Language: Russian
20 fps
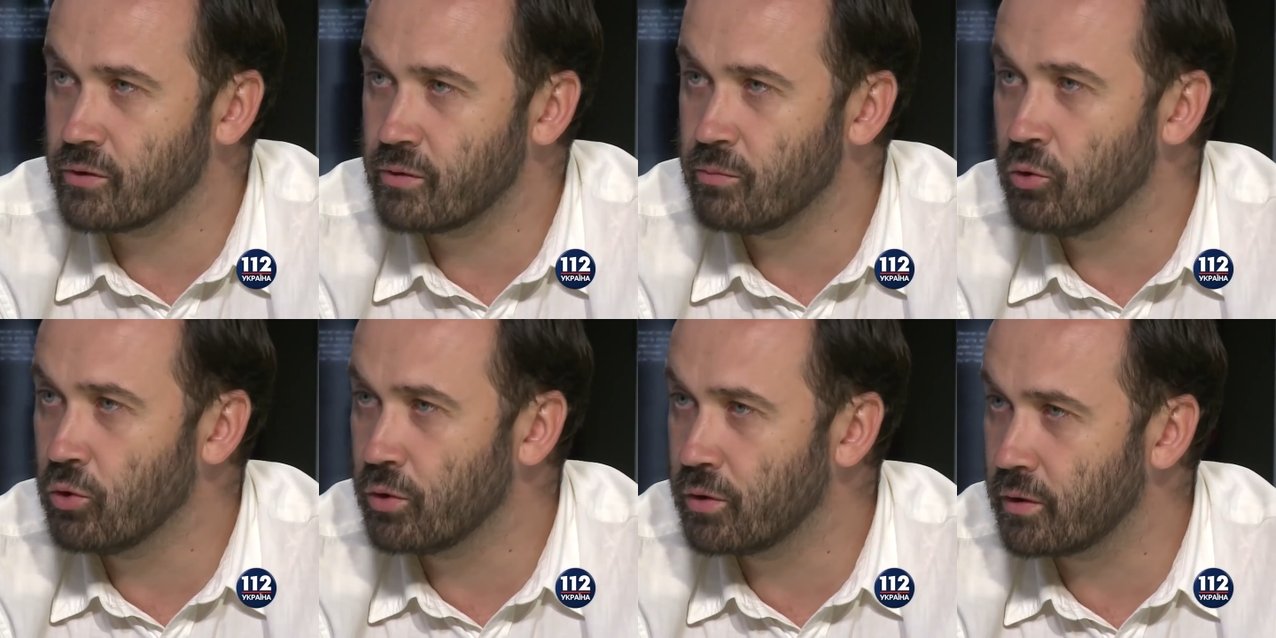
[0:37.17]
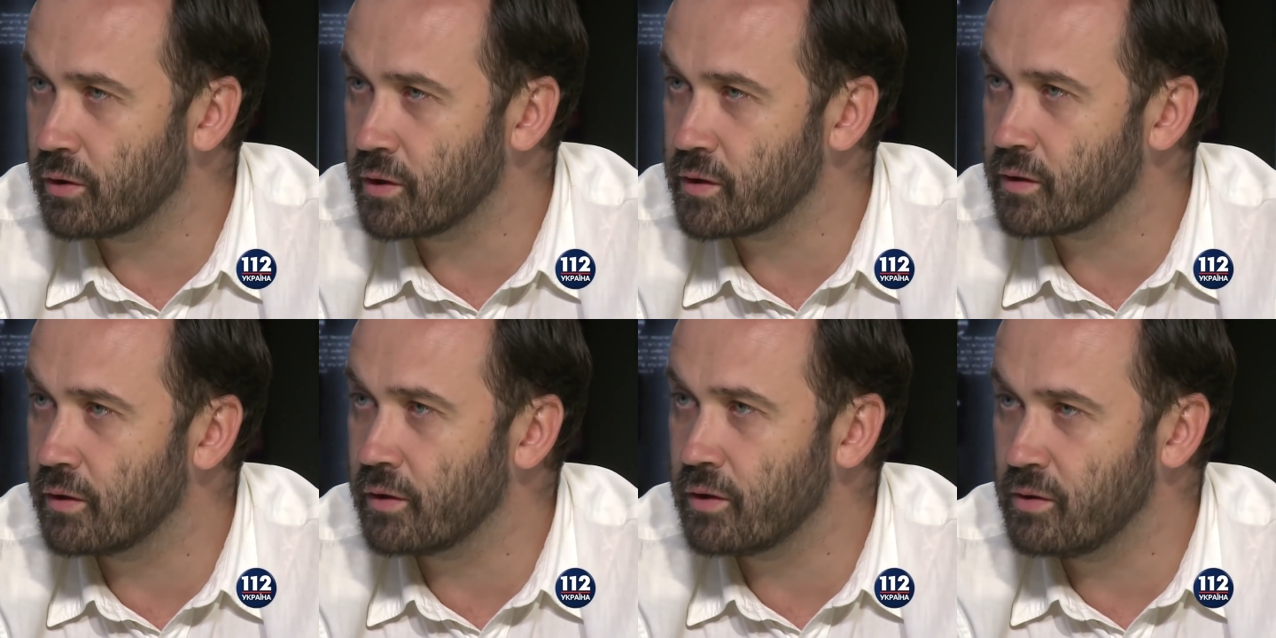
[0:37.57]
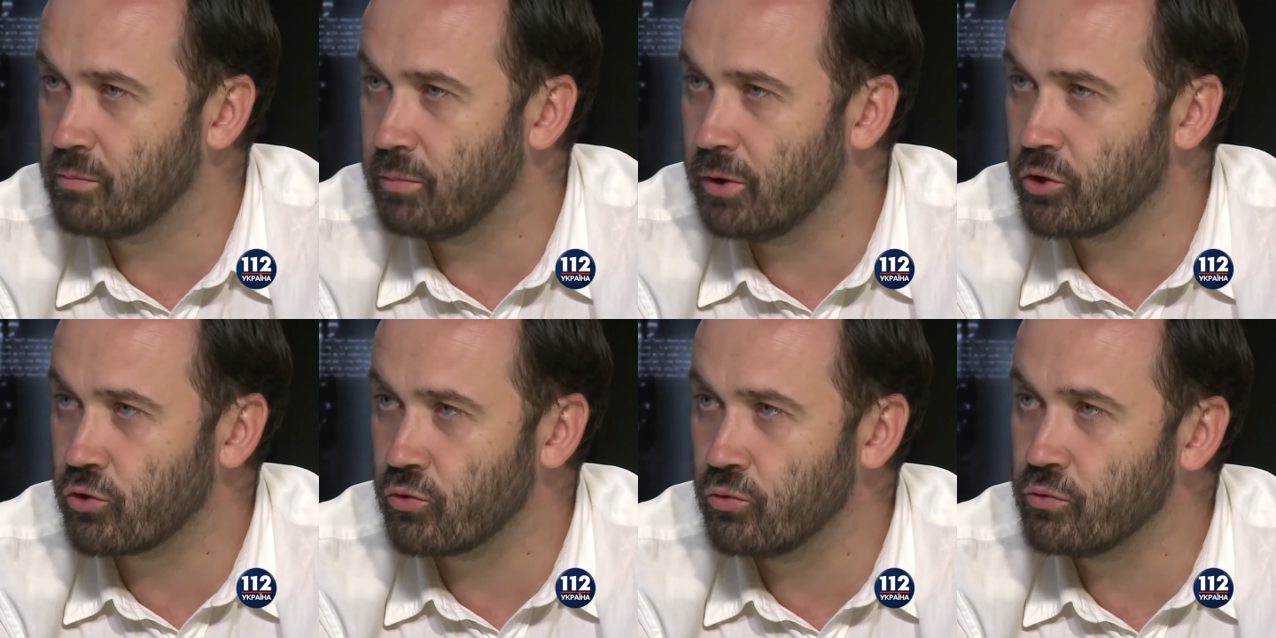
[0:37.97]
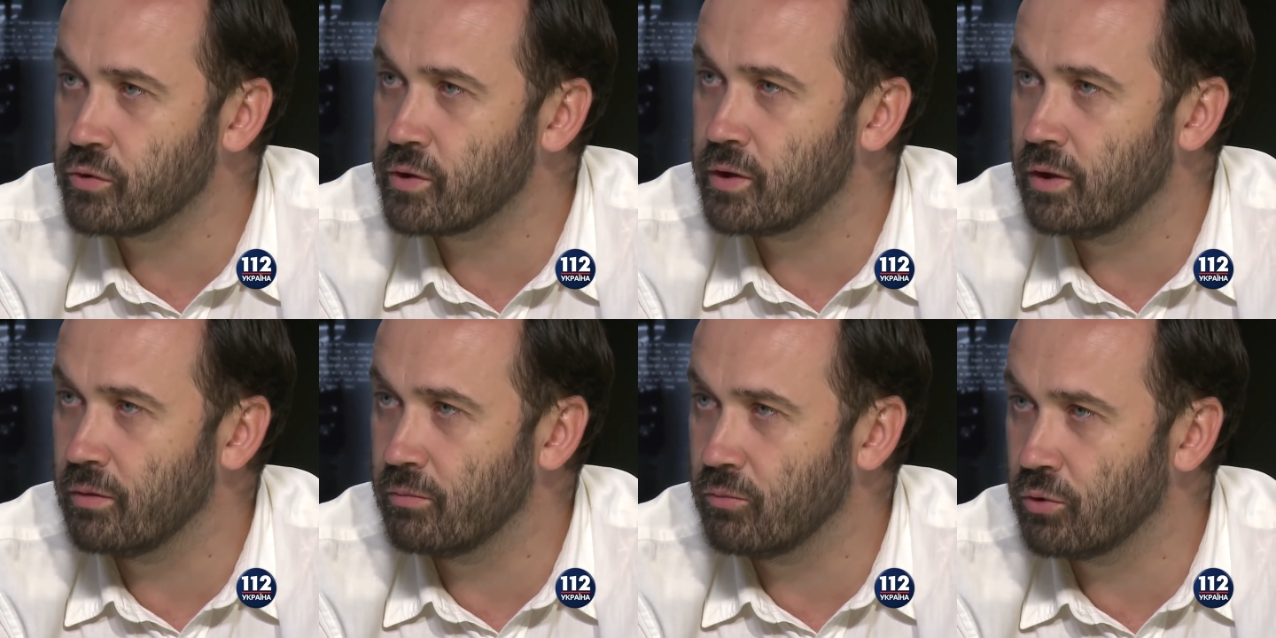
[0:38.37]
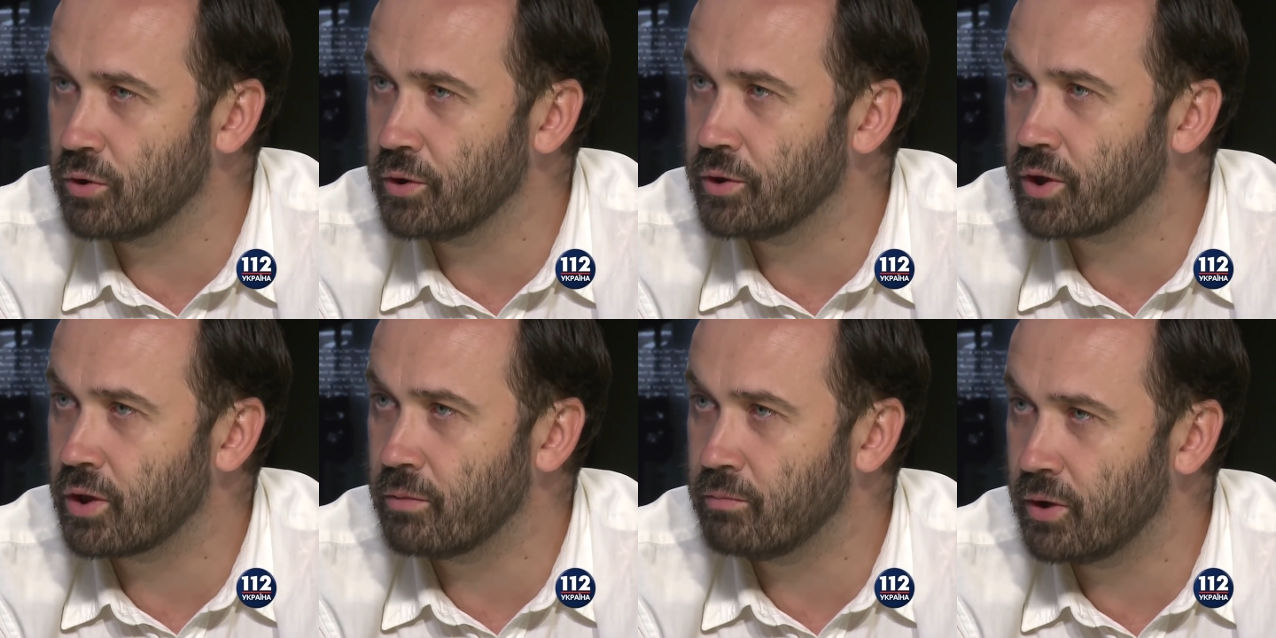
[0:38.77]
смог раскрыть большую схему
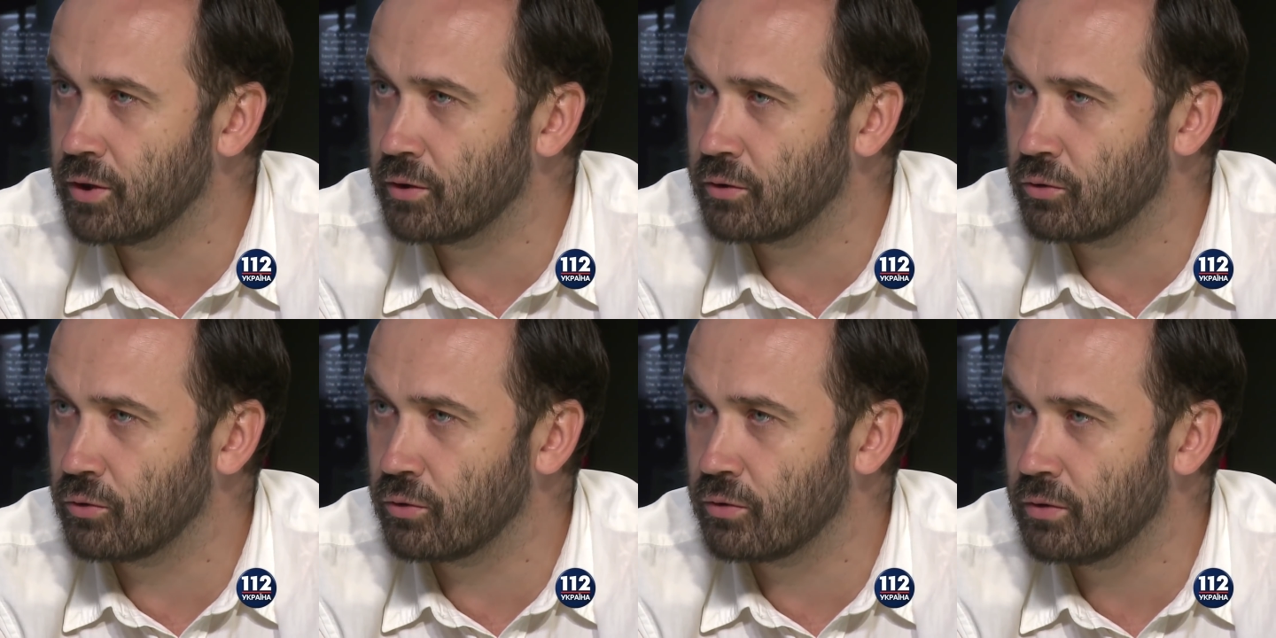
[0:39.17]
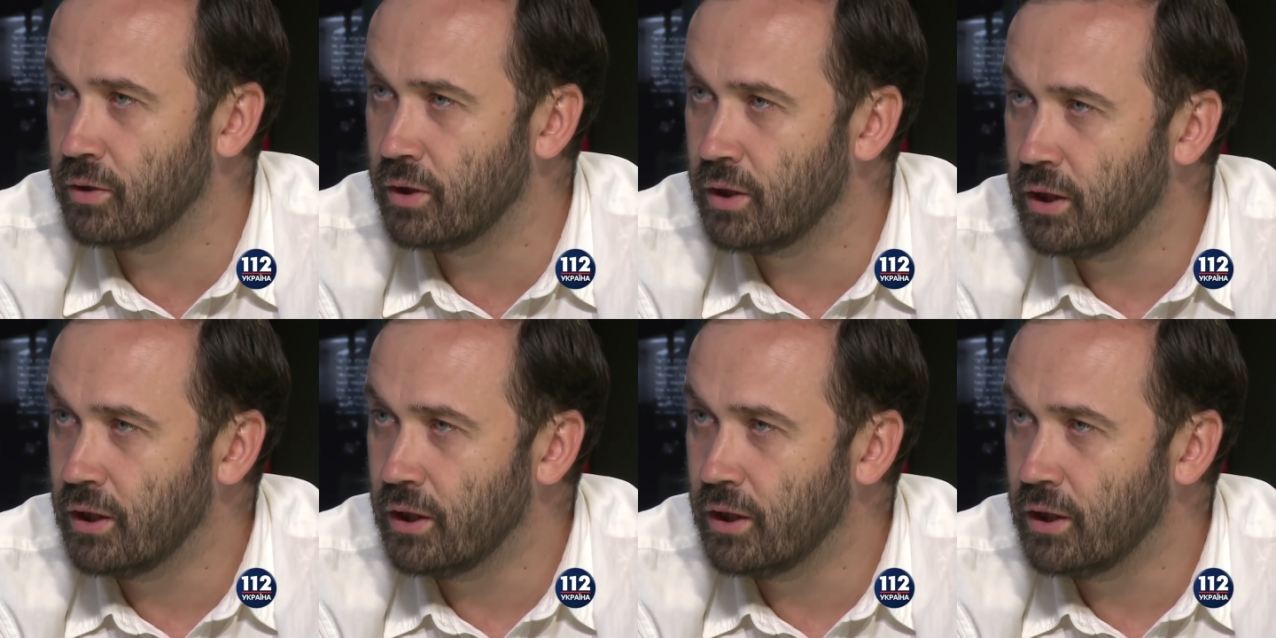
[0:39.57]
контрабандную.